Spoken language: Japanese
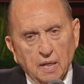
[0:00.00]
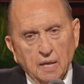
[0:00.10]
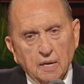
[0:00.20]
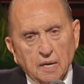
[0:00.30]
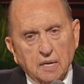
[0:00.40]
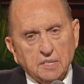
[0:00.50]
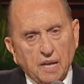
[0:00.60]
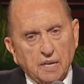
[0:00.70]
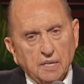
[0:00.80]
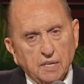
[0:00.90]

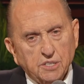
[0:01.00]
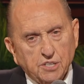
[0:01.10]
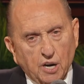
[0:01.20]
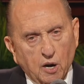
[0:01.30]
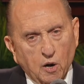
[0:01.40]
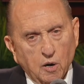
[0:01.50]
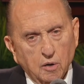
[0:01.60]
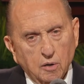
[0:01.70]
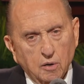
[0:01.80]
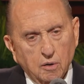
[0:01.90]
エンダーメントが終わって日の
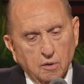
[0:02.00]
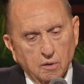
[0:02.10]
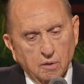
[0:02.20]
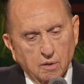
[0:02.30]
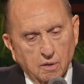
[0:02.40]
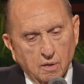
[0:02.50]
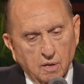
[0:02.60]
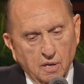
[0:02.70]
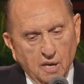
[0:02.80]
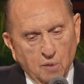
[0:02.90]
栄の部屋に入
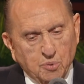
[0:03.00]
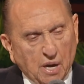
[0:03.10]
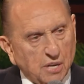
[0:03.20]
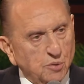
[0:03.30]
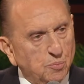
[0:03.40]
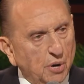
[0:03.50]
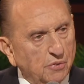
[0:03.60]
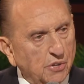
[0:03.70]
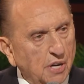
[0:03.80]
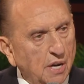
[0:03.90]
ると青
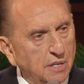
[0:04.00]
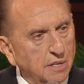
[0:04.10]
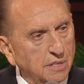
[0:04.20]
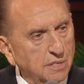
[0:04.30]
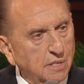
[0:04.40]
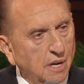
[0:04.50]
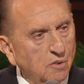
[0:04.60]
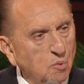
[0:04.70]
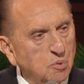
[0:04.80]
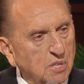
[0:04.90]
年は椅子に座
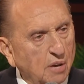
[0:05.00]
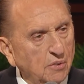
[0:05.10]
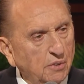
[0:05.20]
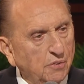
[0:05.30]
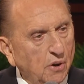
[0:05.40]
り天の